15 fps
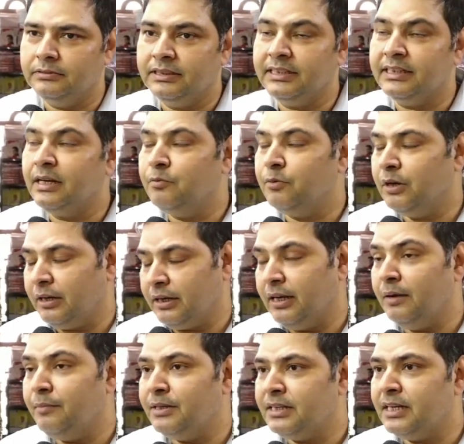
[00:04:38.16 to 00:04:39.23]
जैसे कि अबुल
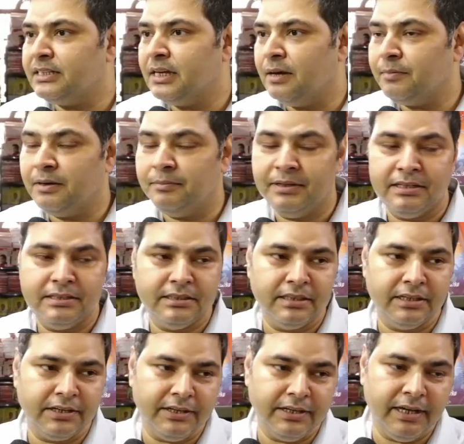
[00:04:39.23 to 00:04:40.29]
कलाम आज़ाद साहब का मैंने
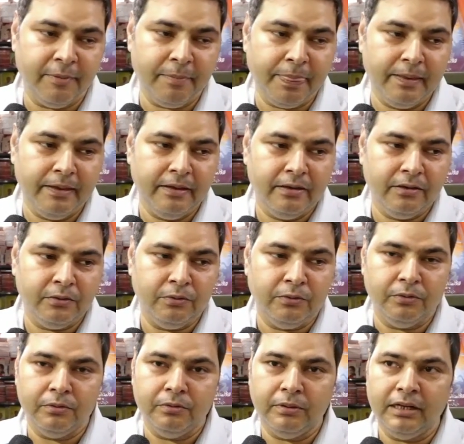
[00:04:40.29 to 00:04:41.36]
जिक्र किया
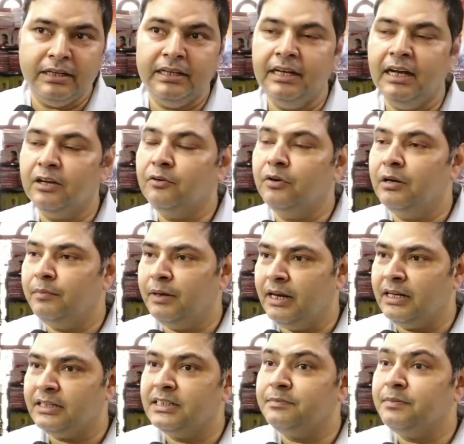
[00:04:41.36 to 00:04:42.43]
तो अल हिलाल और
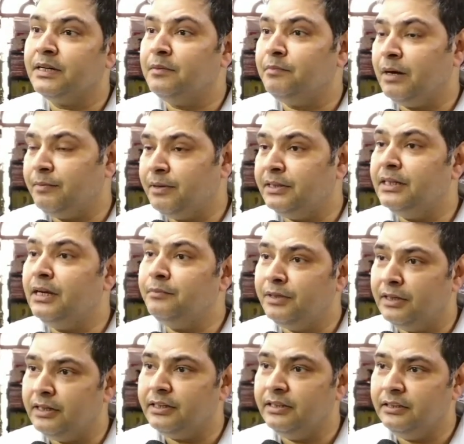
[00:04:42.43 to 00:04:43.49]
बलाग जिस पर कि पाबंदियाँ
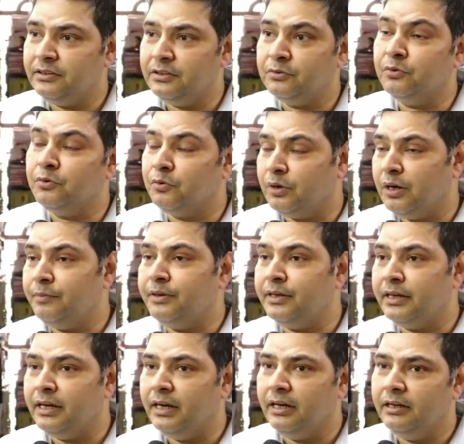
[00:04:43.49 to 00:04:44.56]
भी लगी जिनको रोका भी
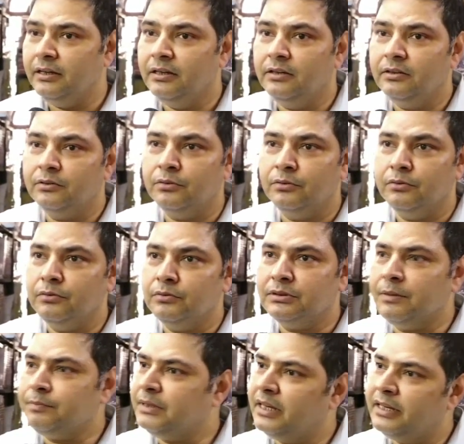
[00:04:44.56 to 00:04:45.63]
गया तो
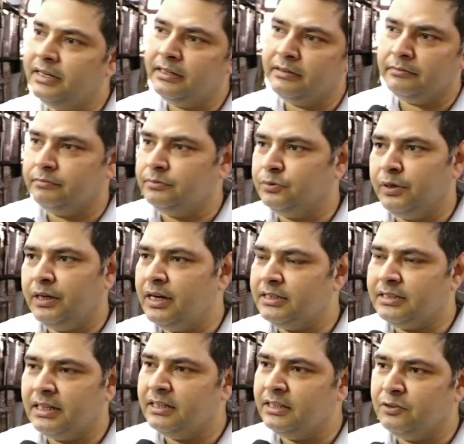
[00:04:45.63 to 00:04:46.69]
सब तहरीक जो है
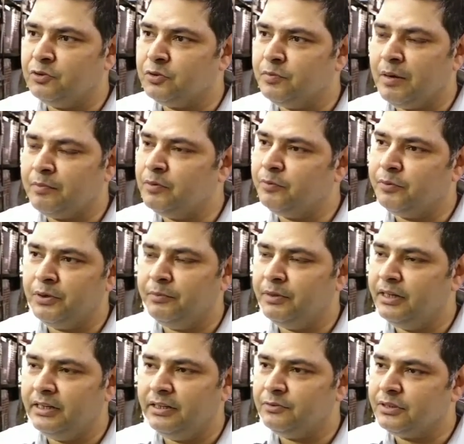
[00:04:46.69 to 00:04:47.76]
आज़ादी की उसमें आपको पूरी
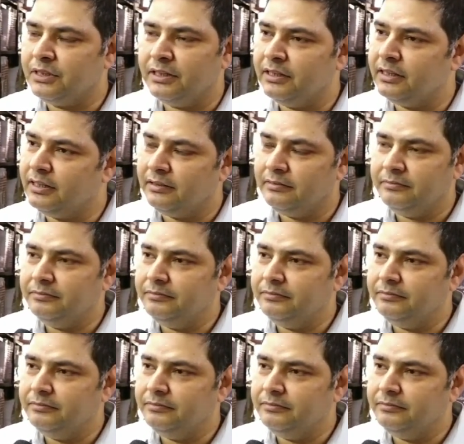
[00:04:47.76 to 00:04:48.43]
मिलेगी उसके अंदर